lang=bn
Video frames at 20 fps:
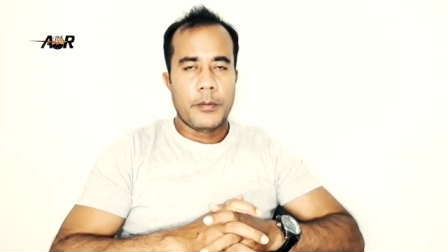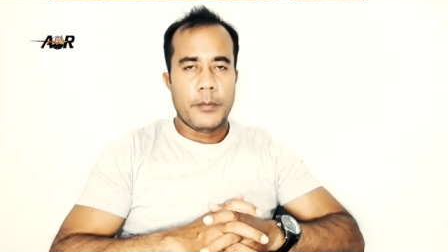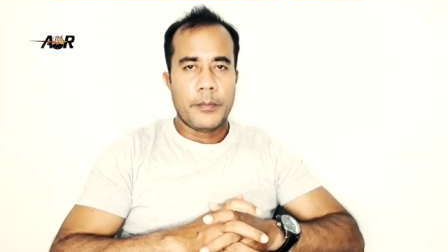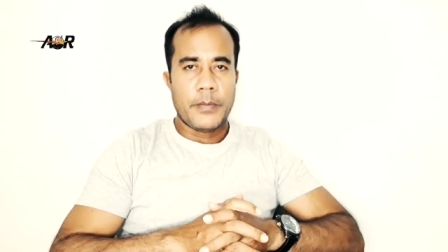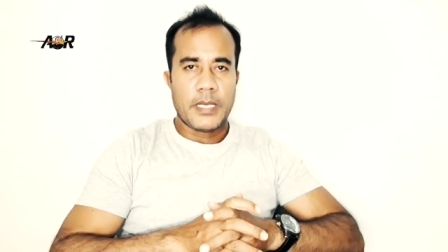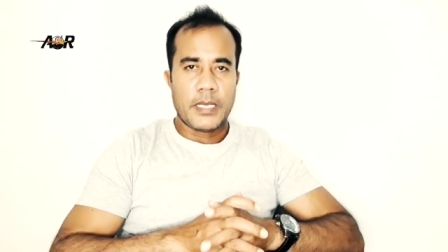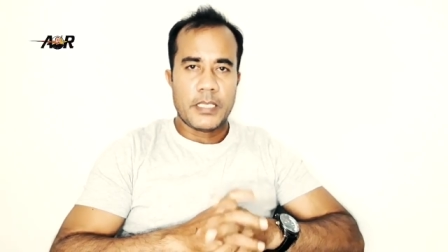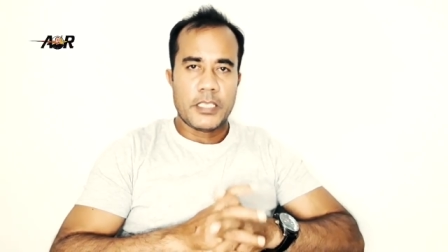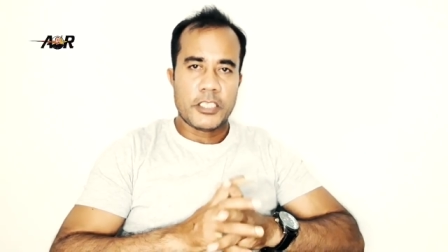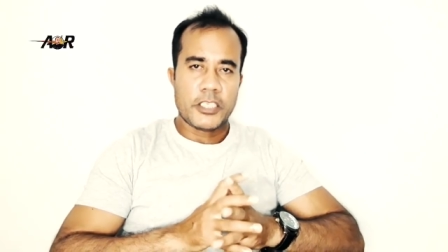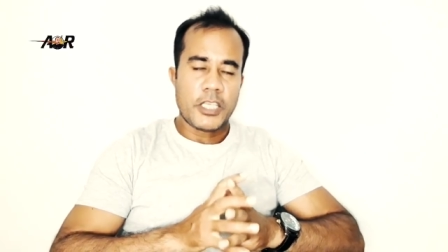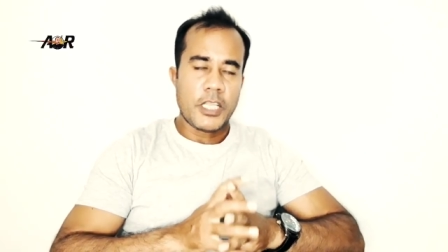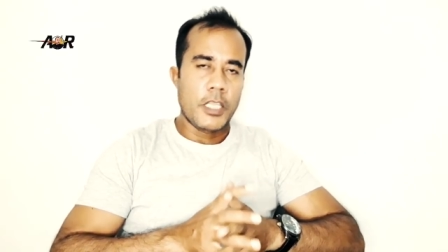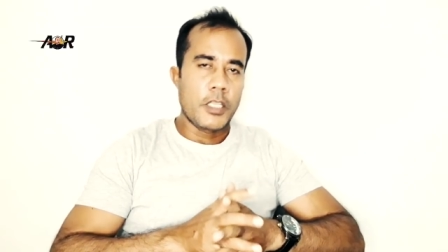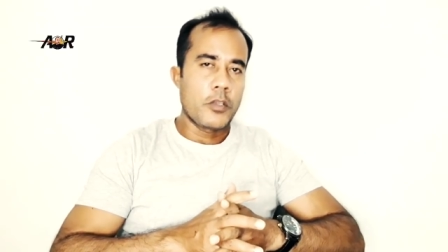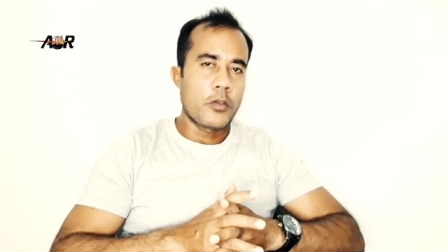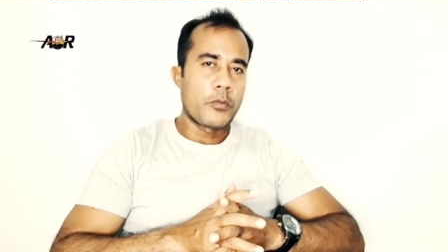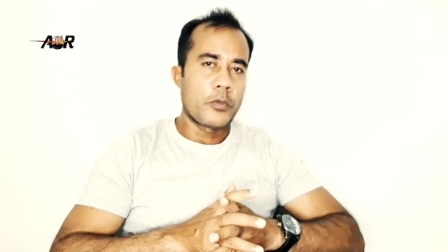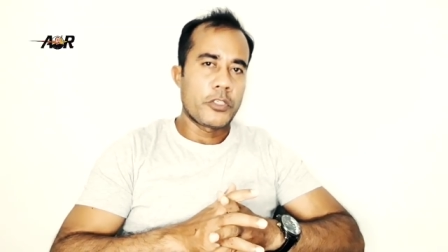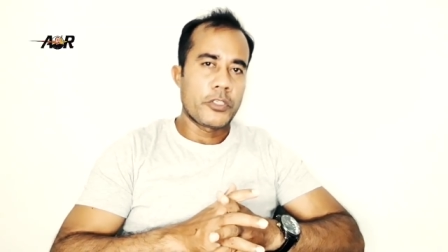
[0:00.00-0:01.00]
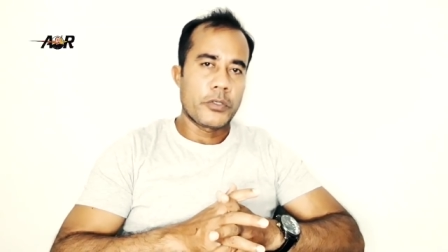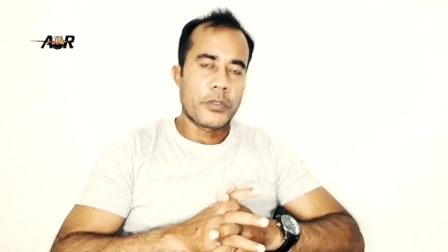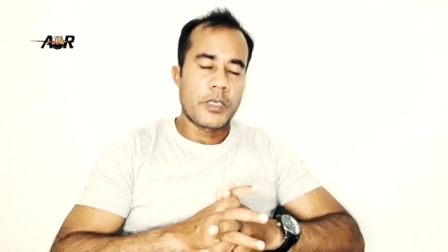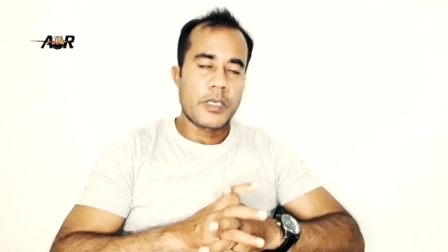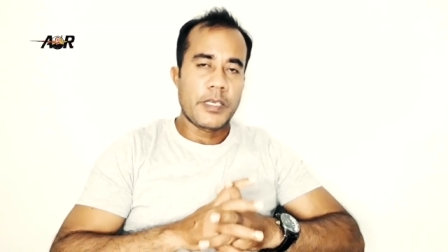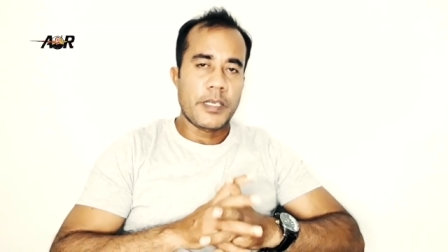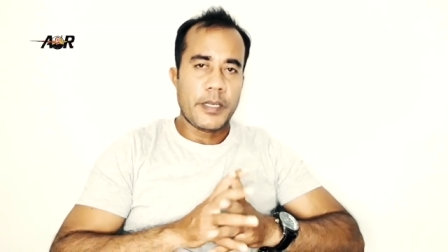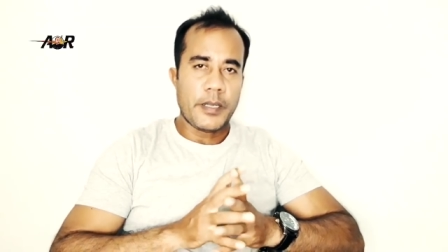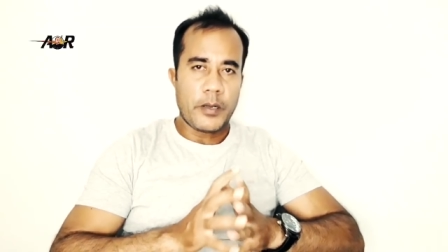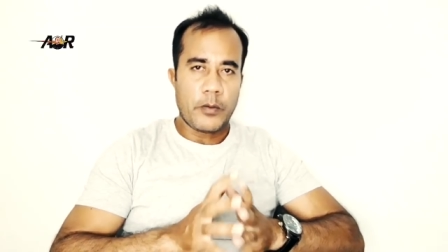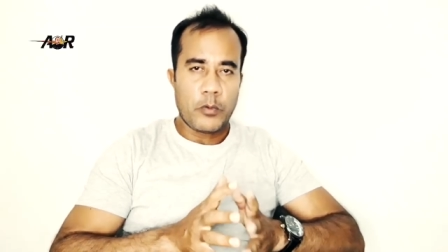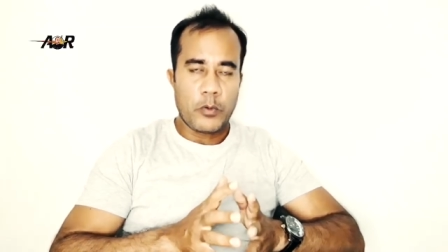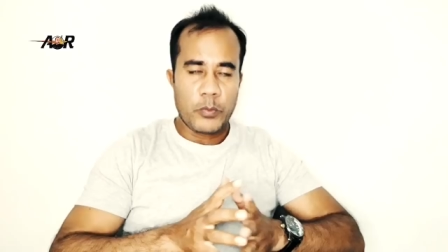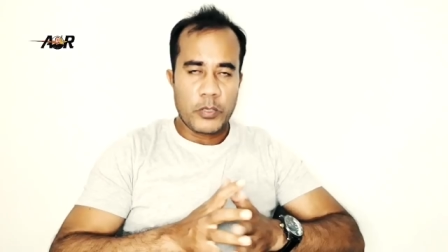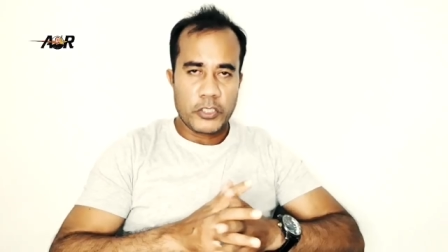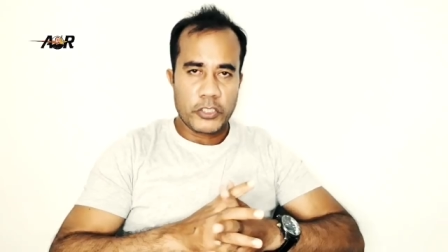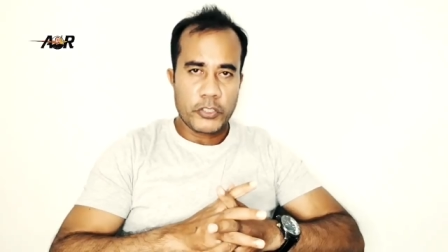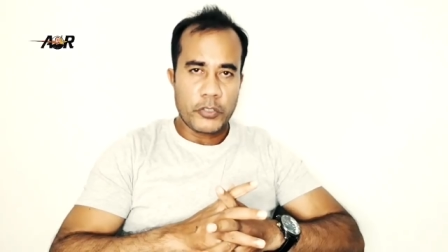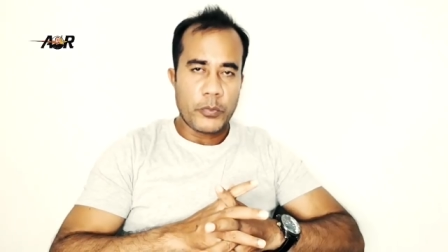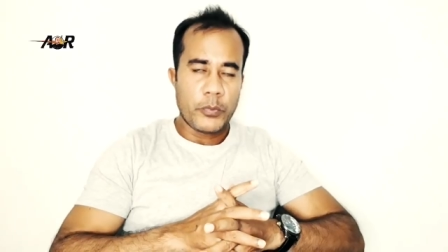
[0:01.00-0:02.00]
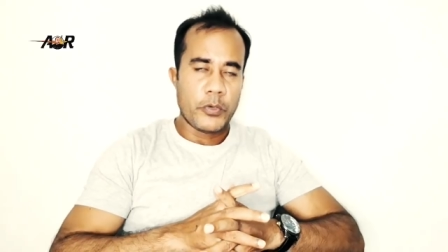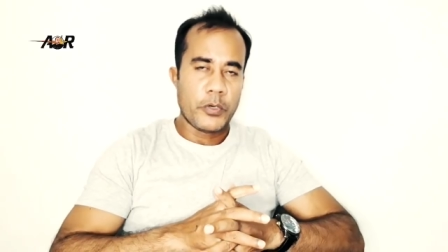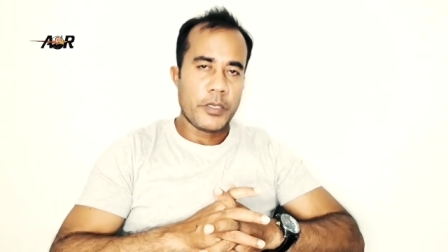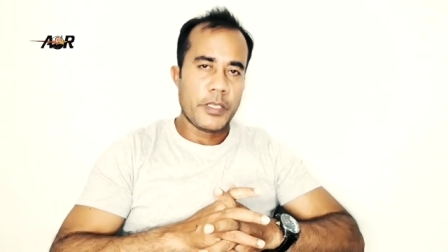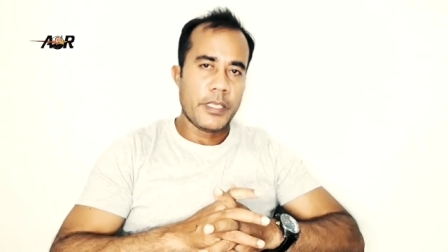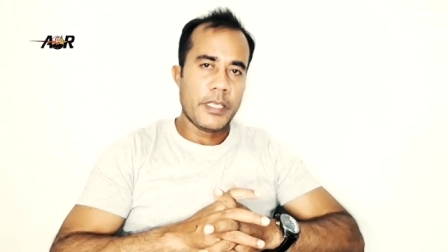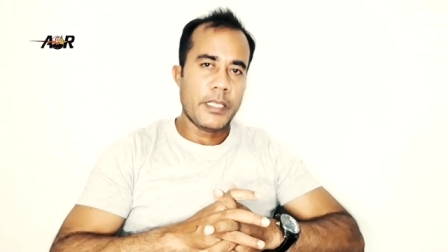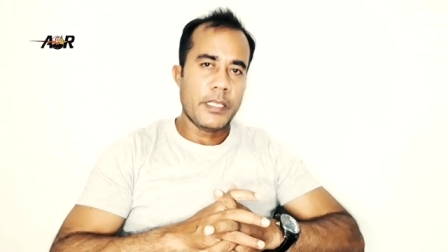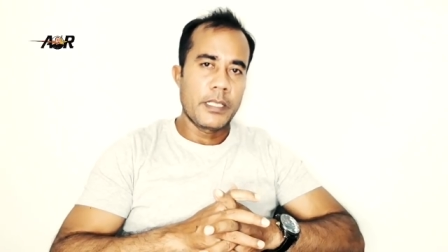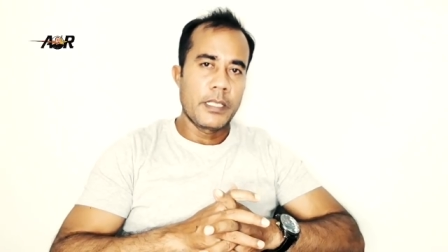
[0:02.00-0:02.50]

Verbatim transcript: বাংলাদেশ হাই কমিশনের ট্রাভেল পাস সম্পর্কে